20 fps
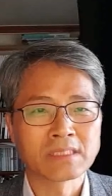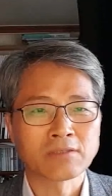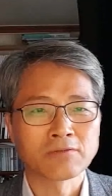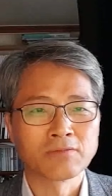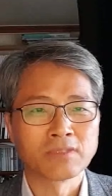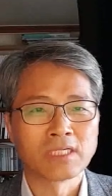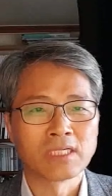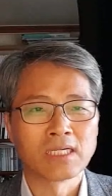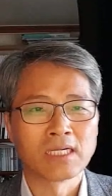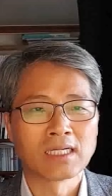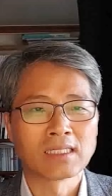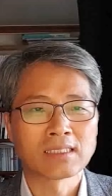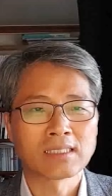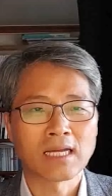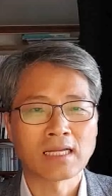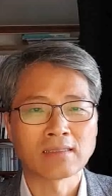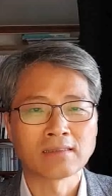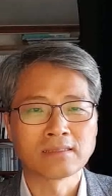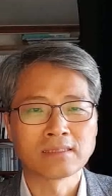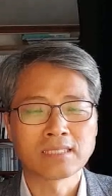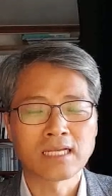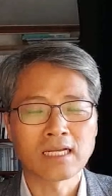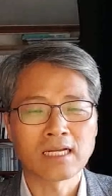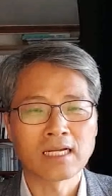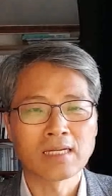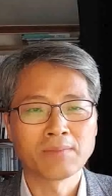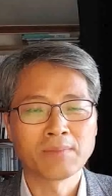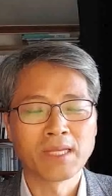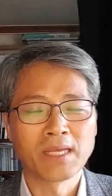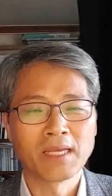우리가 다른
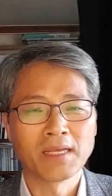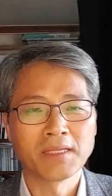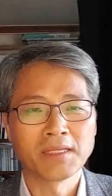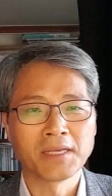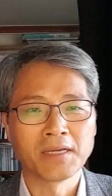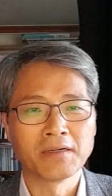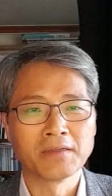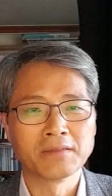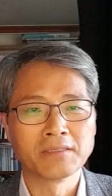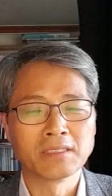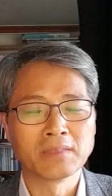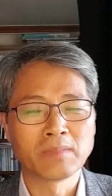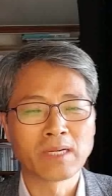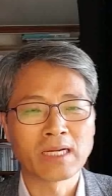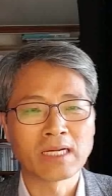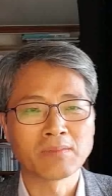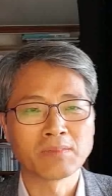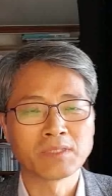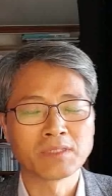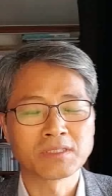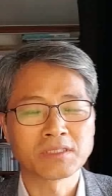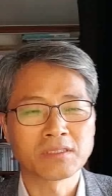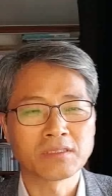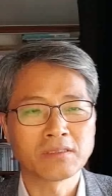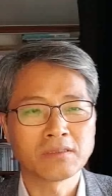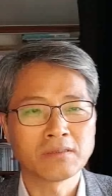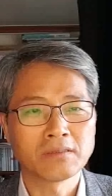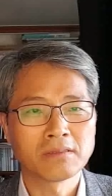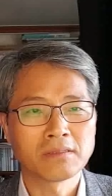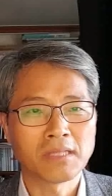사람의 예언을
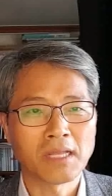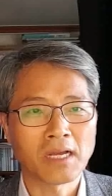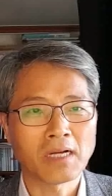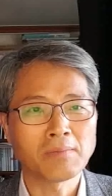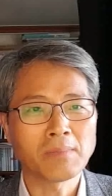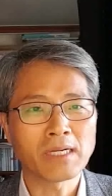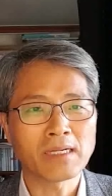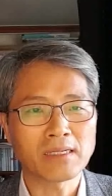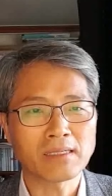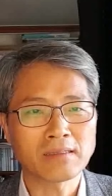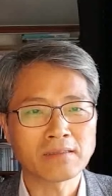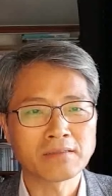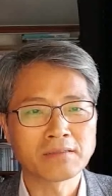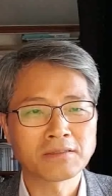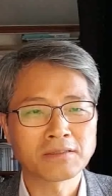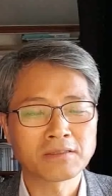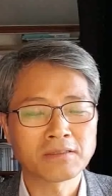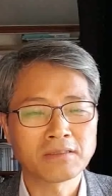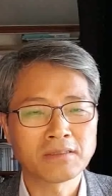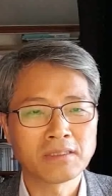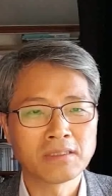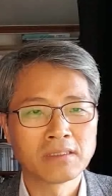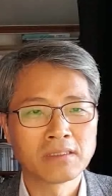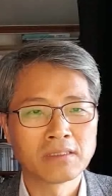말하면서 내가 말하는 것은